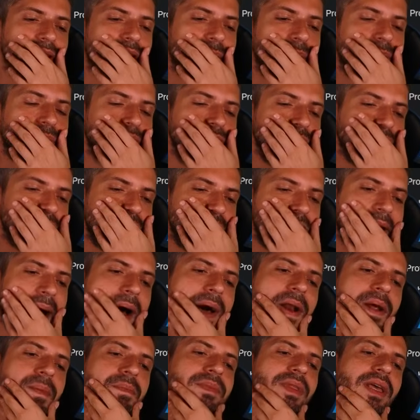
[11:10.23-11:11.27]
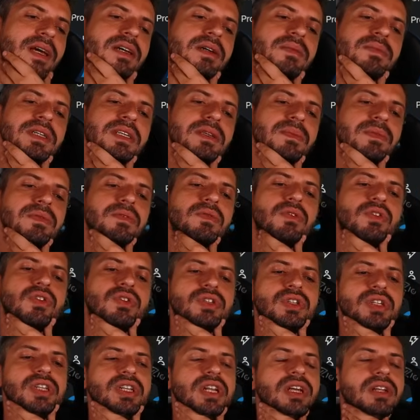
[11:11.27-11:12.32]
Napoli öyle Arap takımı gibi
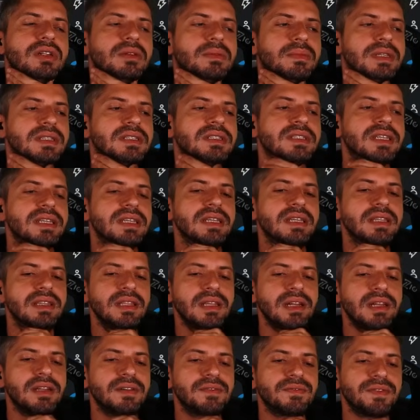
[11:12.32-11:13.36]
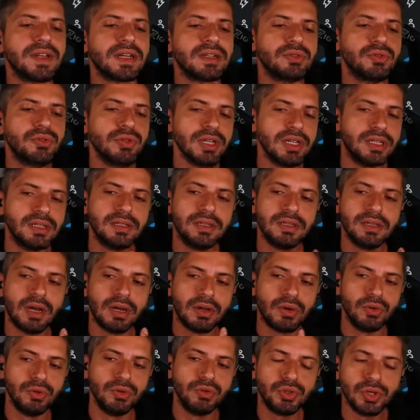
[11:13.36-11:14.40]
inanılmaz zengin değil. Herifler sürekli
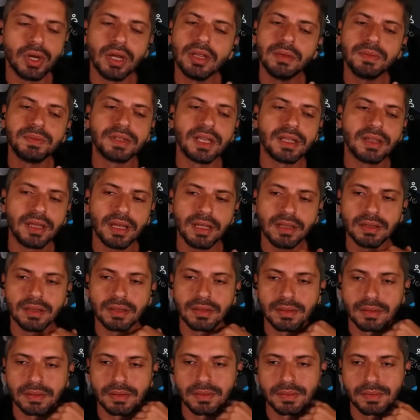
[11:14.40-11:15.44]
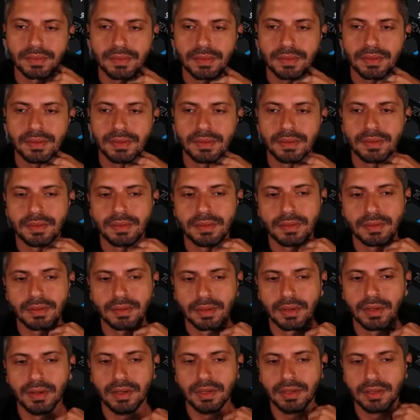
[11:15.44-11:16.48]
oyuncu alıp Napoli satan. Napoli batıyor her sene lan.
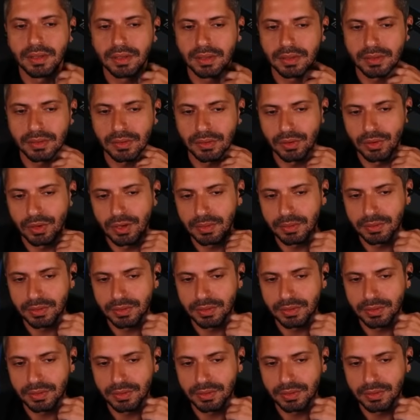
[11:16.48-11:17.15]
Evet evet öyle. Şey.